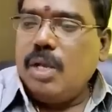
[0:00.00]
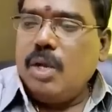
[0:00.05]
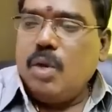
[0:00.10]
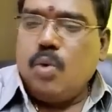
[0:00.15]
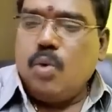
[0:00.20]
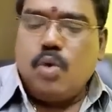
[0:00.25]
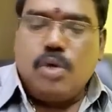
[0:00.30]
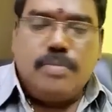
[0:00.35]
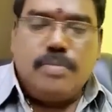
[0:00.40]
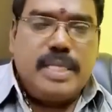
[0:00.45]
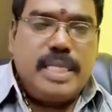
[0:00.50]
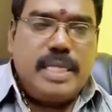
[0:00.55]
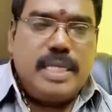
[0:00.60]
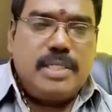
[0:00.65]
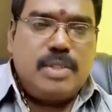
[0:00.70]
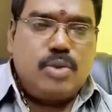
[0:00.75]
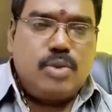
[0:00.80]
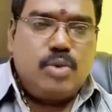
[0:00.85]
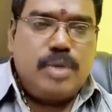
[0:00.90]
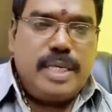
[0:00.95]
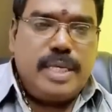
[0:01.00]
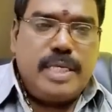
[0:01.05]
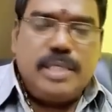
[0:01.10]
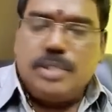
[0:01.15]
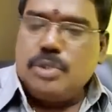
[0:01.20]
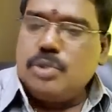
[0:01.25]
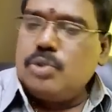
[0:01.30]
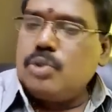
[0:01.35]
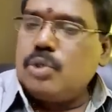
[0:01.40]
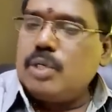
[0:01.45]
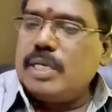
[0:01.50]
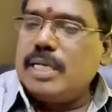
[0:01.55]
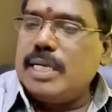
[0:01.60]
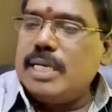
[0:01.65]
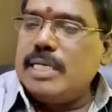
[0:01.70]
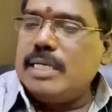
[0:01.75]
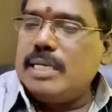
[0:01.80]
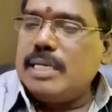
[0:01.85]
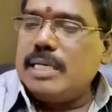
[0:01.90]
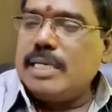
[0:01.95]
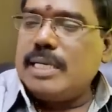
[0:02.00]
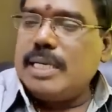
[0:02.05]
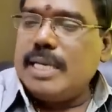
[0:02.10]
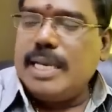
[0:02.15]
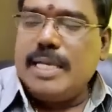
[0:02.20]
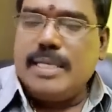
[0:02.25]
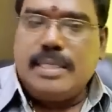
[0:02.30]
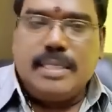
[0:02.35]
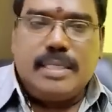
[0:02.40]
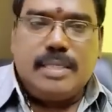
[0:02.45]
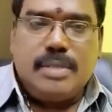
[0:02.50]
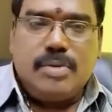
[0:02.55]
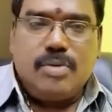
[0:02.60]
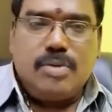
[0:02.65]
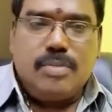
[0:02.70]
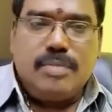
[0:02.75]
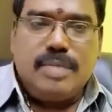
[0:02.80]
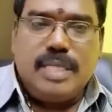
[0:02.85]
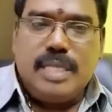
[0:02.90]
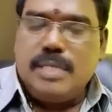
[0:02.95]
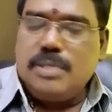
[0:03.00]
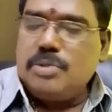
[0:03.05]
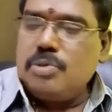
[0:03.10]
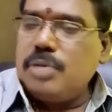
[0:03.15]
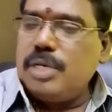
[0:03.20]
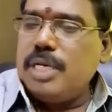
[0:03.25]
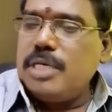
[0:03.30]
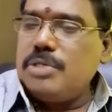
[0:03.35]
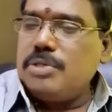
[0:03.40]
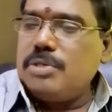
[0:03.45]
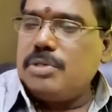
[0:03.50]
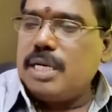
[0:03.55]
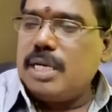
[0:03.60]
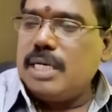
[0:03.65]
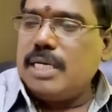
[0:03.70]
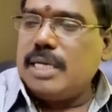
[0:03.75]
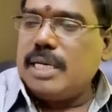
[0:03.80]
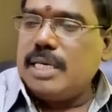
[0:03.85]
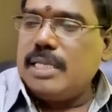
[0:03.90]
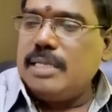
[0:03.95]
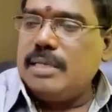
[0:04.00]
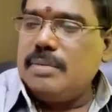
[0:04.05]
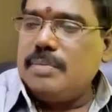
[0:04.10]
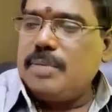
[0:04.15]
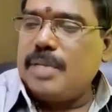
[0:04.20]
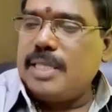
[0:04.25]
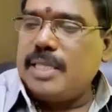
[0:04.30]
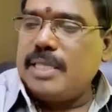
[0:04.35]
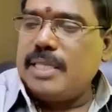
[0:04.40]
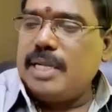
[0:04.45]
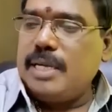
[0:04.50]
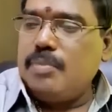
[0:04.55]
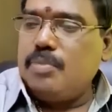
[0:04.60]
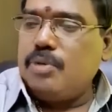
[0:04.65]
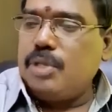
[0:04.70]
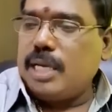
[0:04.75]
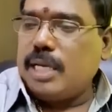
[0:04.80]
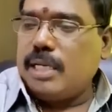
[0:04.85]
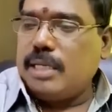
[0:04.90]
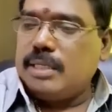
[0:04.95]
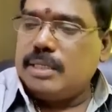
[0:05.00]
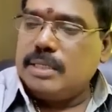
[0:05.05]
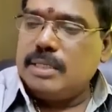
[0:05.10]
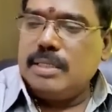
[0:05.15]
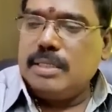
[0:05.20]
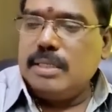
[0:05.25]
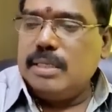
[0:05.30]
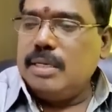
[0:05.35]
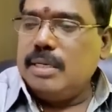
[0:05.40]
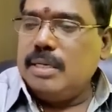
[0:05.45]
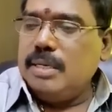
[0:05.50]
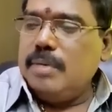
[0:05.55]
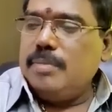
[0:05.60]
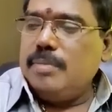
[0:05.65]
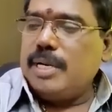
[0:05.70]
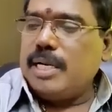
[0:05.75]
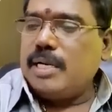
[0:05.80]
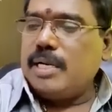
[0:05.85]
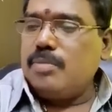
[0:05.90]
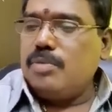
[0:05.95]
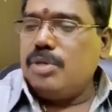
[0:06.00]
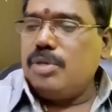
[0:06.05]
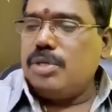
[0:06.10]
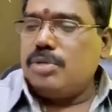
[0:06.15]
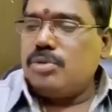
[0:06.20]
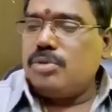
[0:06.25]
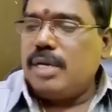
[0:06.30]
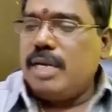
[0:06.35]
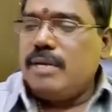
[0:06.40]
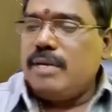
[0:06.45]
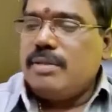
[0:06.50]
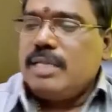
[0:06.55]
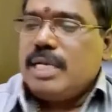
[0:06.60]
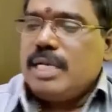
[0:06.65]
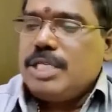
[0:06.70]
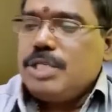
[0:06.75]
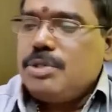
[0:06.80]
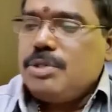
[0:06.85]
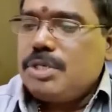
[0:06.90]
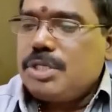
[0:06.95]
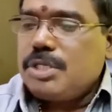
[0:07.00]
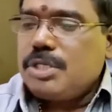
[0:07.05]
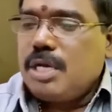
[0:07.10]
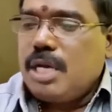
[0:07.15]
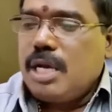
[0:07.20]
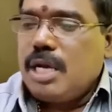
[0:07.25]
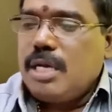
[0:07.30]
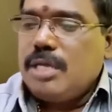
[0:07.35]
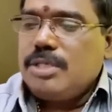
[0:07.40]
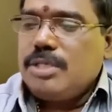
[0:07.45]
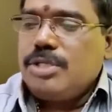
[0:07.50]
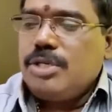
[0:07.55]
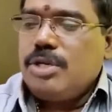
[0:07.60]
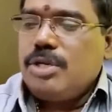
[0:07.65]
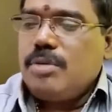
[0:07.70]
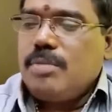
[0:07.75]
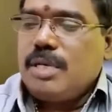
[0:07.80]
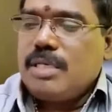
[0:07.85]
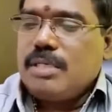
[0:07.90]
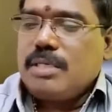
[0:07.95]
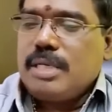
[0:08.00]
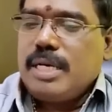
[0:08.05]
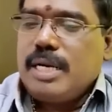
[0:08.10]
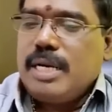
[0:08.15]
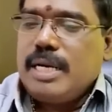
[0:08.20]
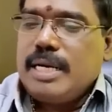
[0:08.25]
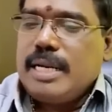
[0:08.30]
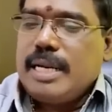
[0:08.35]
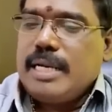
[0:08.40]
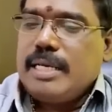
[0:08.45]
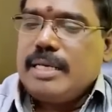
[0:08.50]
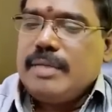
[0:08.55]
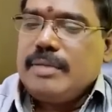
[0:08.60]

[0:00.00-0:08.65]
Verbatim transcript: ஒன்பதில் சூரியன் சுக்கரன் கேது ஒன்பதில் சூரியன் சுக்கரன் கேது பத்தில் புதன் பிறக்கும்போது சூரியன் வந்து அஞ்சு வருஷம் ஜீரோ மாதம் ஏழு நாள்